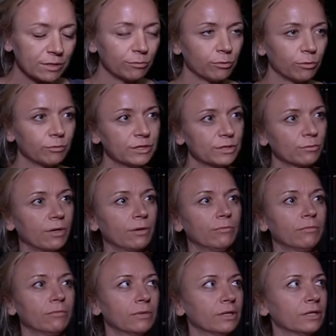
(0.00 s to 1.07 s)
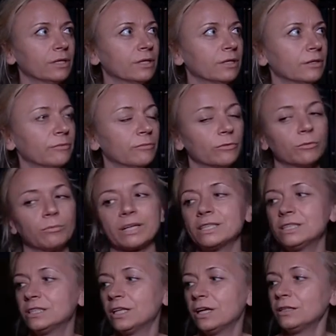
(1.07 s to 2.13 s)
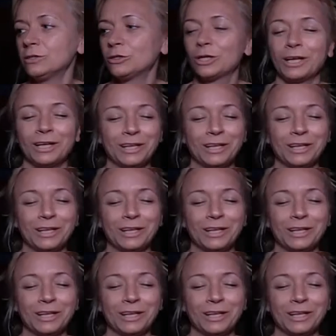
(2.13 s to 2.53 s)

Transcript: z tym pomysłem e, do Marcina, że